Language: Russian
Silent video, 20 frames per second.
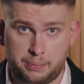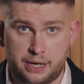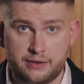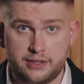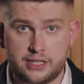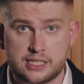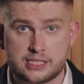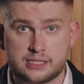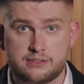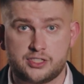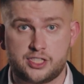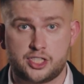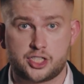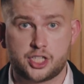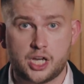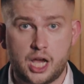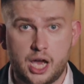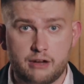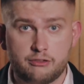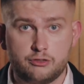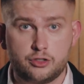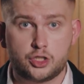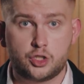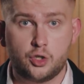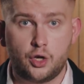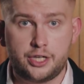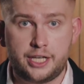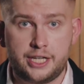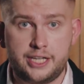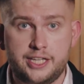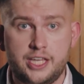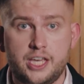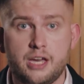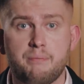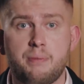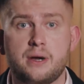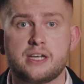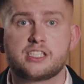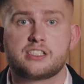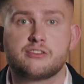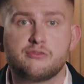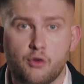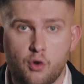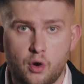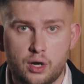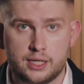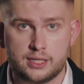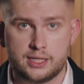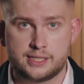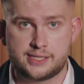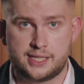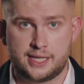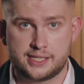Правительство США в итоге не позволило